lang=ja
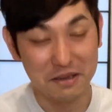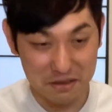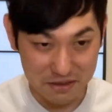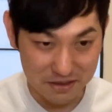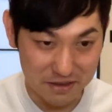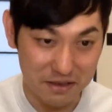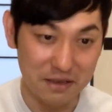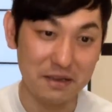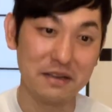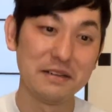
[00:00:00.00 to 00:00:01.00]

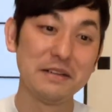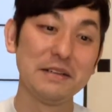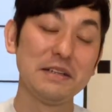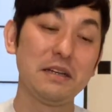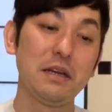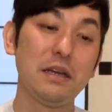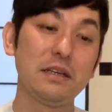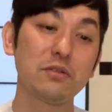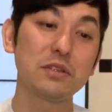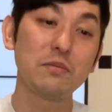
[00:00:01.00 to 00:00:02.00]
えー
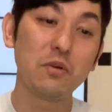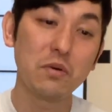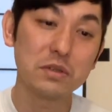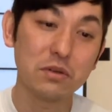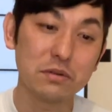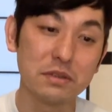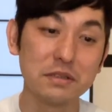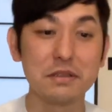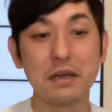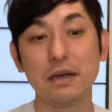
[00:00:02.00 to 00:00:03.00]
えー、そしてもう一つで
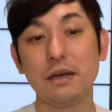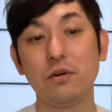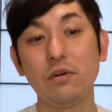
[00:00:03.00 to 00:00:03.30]
すね、